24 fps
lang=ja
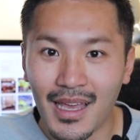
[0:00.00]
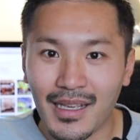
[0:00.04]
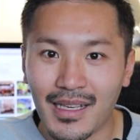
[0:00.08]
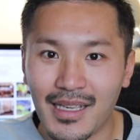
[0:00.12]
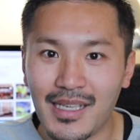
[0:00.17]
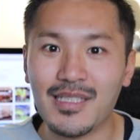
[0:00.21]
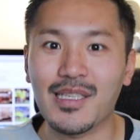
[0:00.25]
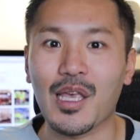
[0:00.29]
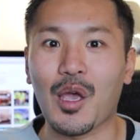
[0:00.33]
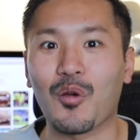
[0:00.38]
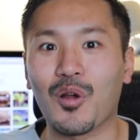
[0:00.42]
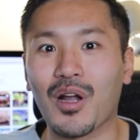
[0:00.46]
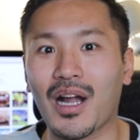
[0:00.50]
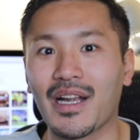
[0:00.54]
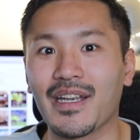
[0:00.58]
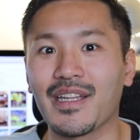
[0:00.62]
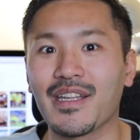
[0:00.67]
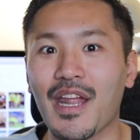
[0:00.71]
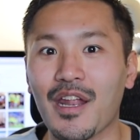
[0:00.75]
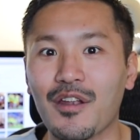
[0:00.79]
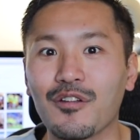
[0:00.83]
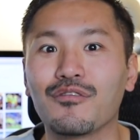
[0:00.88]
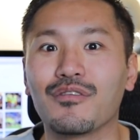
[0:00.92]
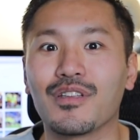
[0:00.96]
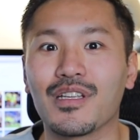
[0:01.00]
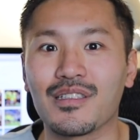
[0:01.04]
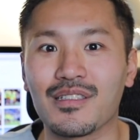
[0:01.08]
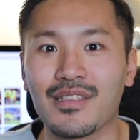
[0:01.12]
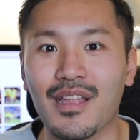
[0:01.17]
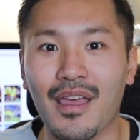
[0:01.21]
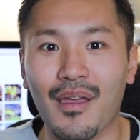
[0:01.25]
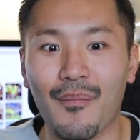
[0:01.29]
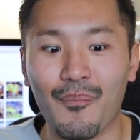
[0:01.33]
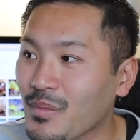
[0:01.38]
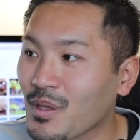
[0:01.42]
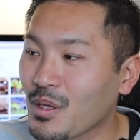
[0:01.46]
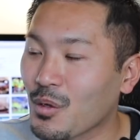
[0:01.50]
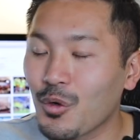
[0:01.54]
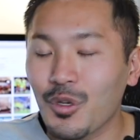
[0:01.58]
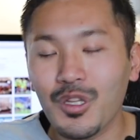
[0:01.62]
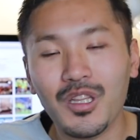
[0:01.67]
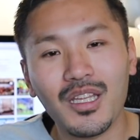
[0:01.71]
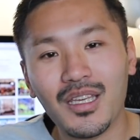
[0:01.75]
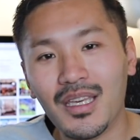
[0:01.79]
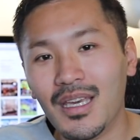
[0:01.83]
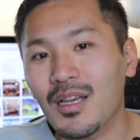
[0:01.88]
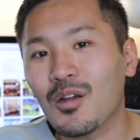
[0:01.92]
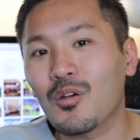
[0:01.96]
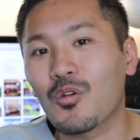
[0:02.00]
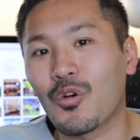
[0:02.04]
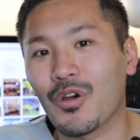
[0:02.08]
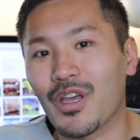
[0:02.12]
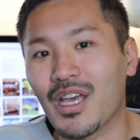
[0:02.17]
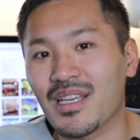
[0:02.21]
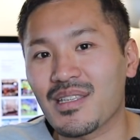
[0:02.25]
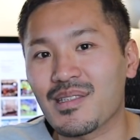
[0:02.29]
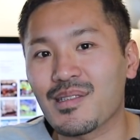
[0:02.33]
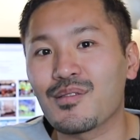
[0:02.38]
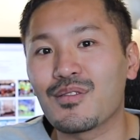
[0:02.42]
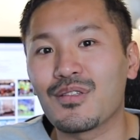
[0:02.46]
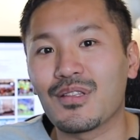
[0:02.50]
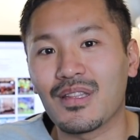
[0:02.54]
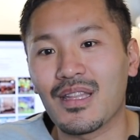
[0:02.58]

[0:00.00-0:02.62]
機材を借りれるんですねこれって結構安い